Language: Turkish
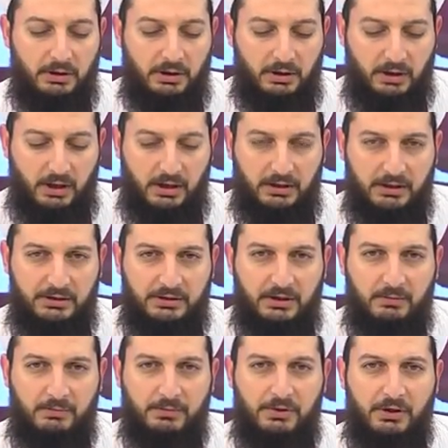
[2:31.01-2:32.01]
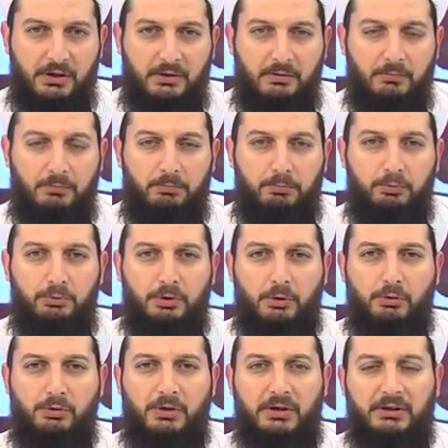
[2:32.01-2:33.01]
kardeşlerimizi bunları
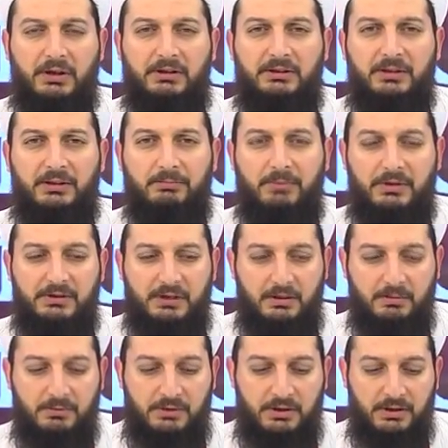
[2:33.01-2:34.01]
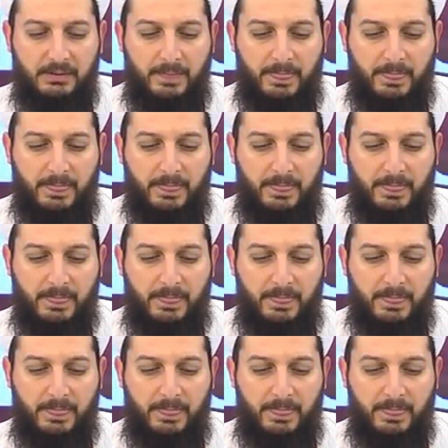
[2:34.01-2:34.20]
özellikle hatırlatmak isterim ki